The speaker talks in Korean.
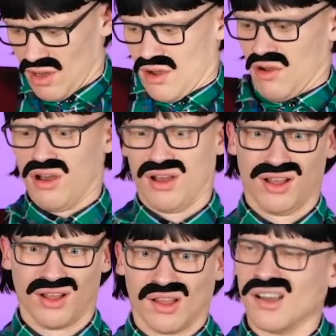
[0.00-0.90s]
너
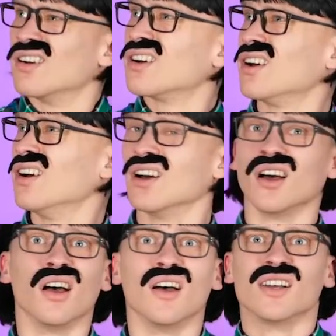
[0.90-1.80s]
정말 패스
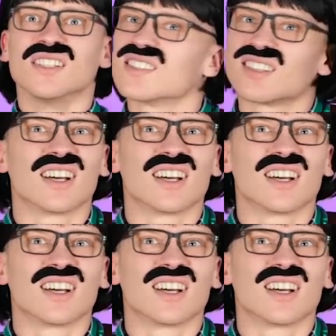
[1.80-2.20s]
못하는구나.